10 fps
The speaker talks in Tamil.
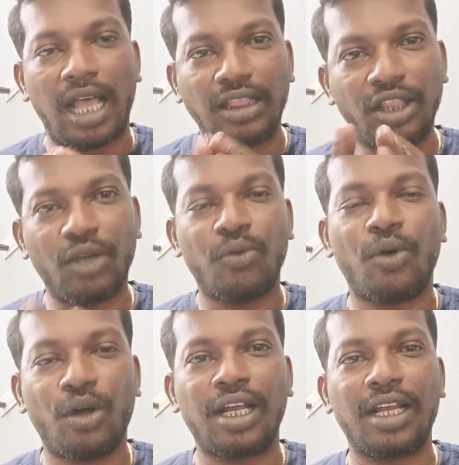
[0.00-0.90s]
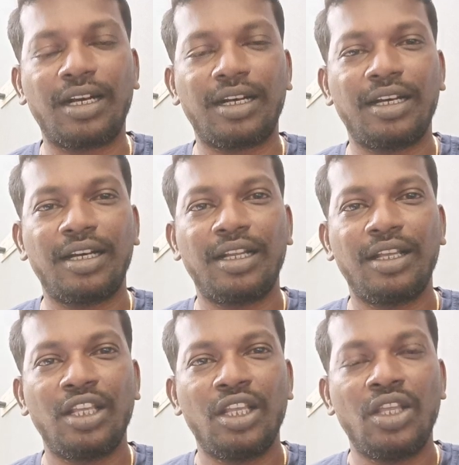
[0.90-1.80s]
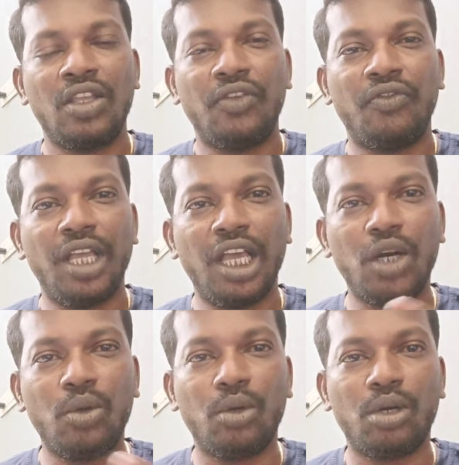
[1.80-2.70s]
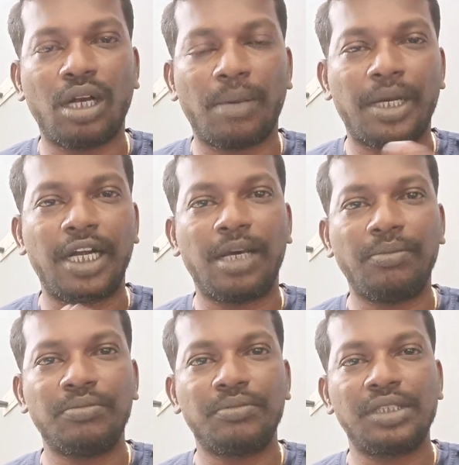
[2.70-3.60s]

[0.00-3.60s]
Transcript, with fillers: அந்த ஓனர் வேறு ஒரு நபரிடம்